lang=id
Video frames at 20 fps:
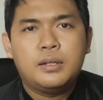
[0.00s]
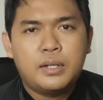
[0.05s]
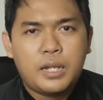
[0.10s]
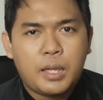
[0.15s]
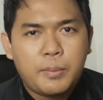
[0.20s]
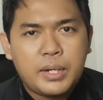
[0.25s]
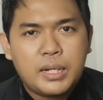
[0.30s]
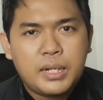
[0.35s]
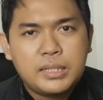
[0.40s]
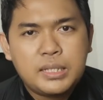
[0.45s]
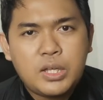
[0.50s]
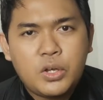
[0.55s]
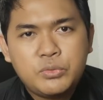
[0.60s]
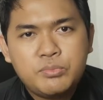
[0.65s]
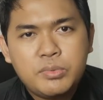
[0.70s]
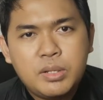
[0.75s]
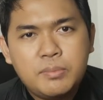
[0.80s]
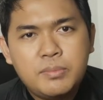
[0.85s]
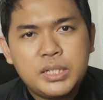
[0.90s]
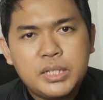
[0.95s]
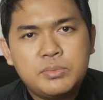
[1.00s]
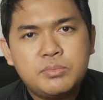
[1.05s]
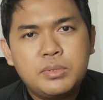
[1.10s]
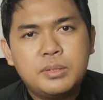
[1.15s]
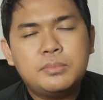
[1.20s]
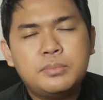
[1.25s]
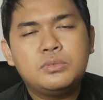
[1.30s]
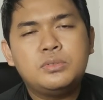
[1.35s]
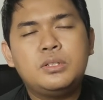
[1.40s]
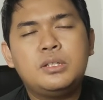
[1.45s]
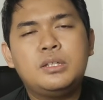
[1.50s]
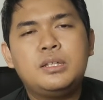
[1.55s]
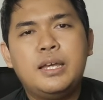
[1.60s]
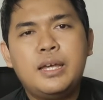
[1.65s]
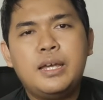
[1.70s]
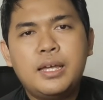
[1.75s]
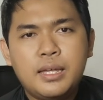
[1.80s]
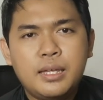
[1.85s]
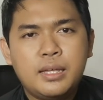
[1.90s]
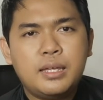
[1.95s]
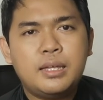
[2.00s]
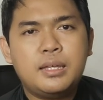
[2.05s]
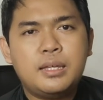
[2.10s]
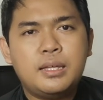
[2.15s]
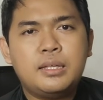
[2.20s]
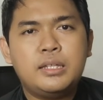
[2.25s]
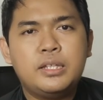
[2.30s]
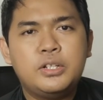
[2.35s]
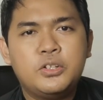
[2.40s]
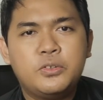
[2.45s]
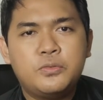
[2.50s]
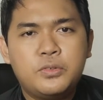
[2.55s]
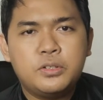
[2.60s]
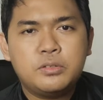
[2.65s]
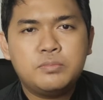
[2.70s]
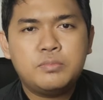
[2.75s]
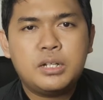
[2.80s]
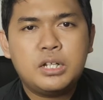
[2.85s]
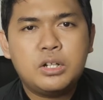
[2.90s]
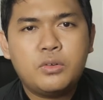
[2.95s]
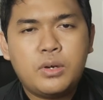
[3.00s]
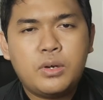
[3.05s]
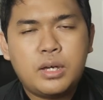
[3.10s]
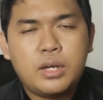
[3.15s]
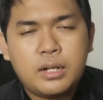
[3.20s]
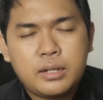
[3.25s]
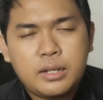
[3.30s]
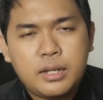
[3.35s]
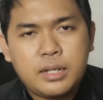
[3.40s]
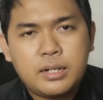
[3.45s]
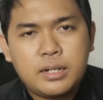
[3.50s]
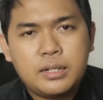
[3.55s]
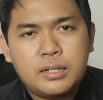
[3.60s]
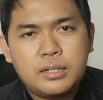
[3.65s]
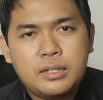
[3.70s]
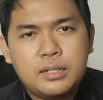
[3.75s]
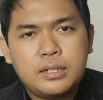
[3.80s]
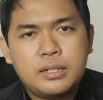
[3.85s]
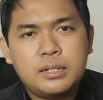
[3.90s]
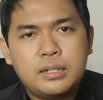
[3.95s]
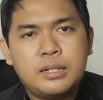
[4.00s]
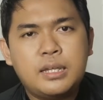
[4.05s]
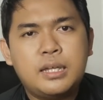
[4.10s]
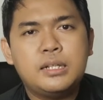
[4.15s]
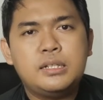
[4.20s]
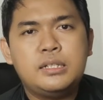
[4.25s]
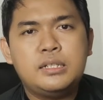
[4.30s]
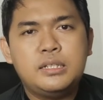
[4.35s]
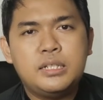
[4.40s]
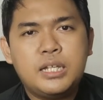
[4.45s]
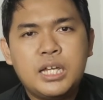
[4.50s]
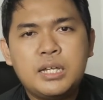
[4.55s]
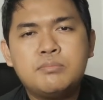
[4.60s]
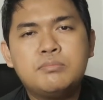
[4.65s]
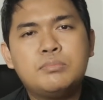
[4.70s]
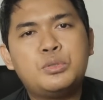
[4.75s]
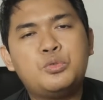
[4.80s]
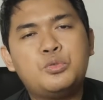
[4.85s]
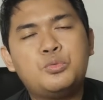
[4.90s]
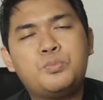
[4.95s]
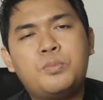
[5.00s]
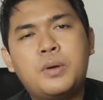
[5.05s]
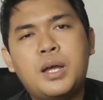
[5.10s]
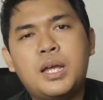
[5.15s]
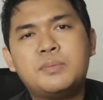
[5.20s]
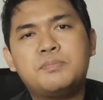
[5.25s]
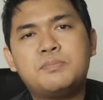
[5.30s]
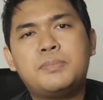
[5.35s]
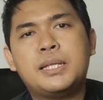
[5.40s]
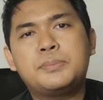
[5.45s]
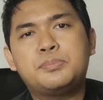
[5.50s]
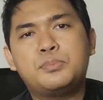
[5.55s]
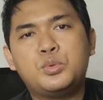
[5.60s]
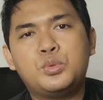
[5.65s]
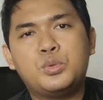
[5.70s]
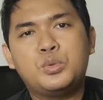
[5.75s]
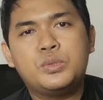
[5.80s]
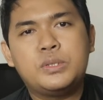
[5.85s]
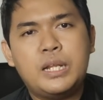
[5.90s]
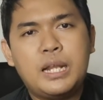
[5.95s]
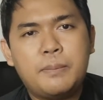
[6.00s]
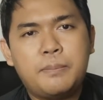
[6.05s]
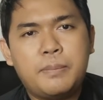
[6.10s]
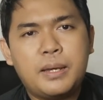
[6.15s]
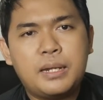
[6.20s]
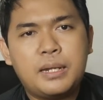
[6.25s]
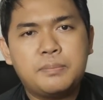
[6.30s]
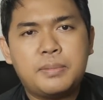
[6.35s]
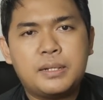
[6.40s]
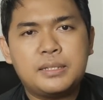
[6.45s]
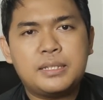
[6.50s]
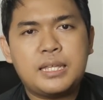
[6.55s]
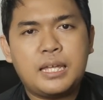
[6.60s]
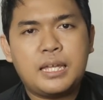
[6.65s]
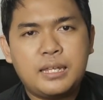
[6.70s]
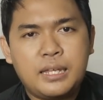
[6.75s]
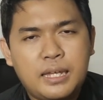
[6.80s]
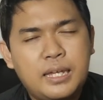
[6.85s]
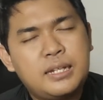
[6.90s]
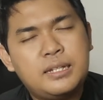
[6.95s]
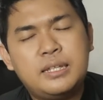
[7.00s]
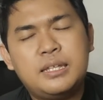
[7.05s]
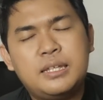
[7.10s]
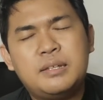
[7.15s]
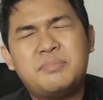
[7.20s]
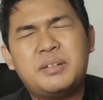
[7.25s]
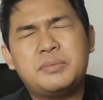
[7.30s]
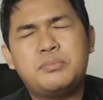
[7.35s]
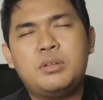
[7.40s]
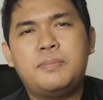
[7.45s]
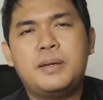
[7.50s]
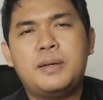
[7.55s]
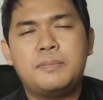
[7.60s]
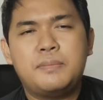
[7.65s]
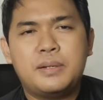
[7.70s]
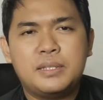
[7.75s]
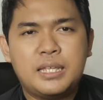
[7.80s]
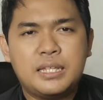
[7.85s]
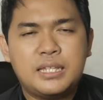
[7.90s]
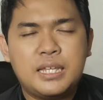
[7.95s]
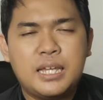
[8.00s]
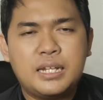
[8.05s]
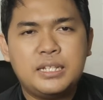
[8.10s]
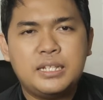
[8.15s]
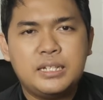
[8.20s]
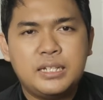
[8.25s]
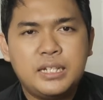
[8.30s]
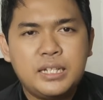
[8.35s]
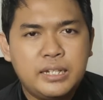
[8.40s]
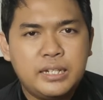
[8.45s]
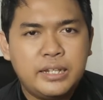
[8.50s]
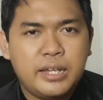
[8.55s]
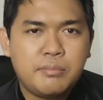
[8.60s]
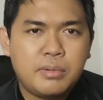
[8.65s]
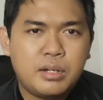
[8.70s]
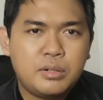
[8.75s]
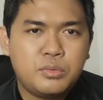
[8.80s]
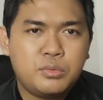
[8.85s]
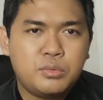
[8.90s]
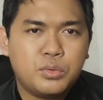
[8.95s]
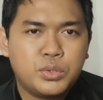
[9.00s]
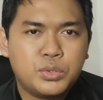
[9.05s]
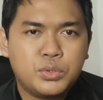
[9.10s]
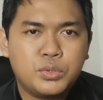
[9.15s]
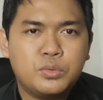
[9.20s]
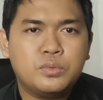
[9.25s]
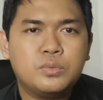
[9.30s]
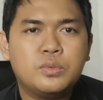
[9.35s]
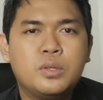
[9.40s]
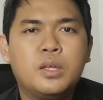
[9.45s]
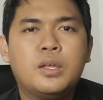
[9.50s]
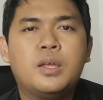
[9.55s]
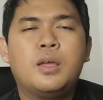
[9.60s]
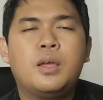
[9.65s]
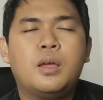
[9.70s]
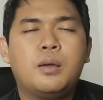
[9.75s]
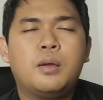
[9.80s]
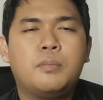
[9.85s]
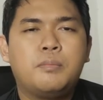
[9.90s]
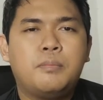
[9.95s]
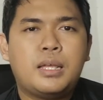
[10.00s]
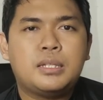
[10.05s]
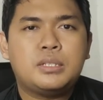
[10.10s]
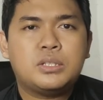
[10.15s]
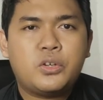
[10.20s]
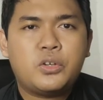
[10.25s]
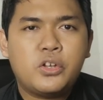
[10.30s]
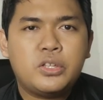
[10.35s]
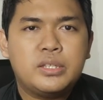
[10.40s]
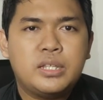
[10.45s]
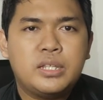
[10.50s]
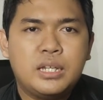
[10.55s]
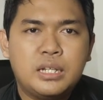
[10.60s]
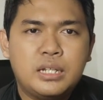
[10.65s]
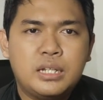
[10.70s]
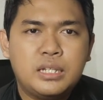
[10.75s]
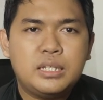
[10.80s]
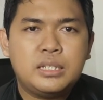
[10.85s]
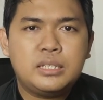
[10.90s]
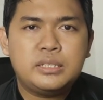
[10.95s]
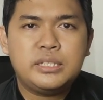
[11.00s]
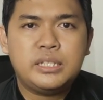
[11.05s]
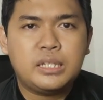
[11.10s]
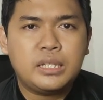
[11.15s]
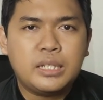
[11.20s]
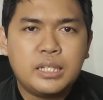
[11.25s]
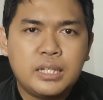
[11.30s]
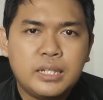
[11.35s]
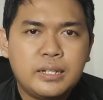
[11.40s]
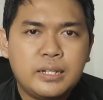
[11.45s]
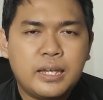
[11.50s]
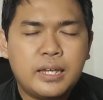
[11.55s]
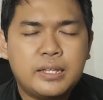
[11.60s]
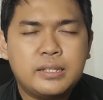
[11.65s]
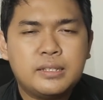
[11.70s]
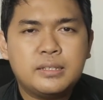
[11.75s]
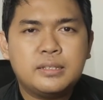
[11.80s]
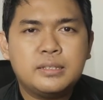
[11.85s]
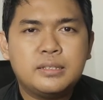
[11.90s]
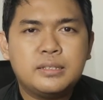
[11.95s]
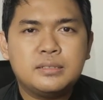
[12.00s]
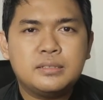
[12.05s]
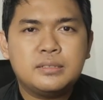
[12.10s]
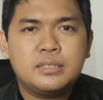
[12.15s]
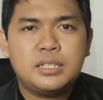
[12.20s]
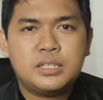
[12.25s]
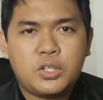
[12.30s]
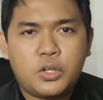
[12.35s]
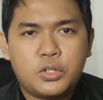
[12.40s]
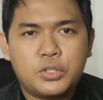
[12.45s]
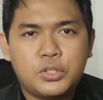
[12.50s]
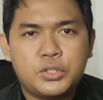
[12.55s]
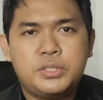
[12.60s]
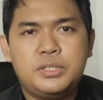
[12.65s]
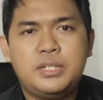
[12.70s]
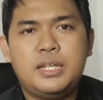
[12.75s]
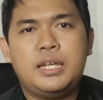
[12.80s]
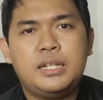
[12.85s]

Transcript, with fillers: Pada tahun 1993, Indofood mengeluarkan hadiah berupa 48 pertanyaan. Ya. 48 pertanyaan ini dia mengusung maskot dari Ciki dan Citos. Ya.